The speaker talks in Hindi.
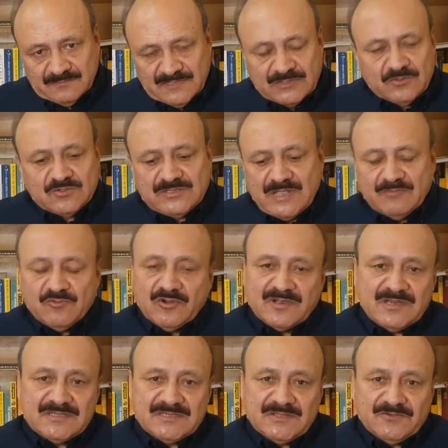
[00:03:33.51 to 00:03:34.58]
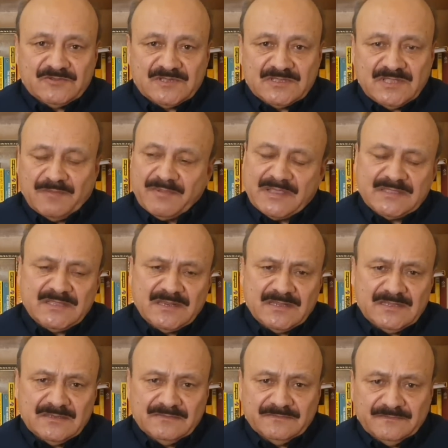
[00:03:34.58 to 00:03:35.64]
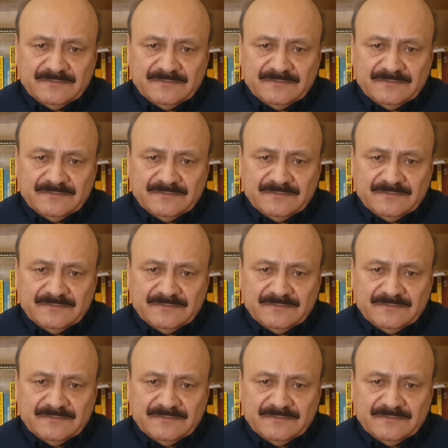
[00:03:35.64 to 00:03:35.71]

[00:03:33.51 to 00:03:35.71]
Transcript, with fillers: हिंदुस्तान तो एटलीस्ट नहीं हो सकता आप कहते रहिए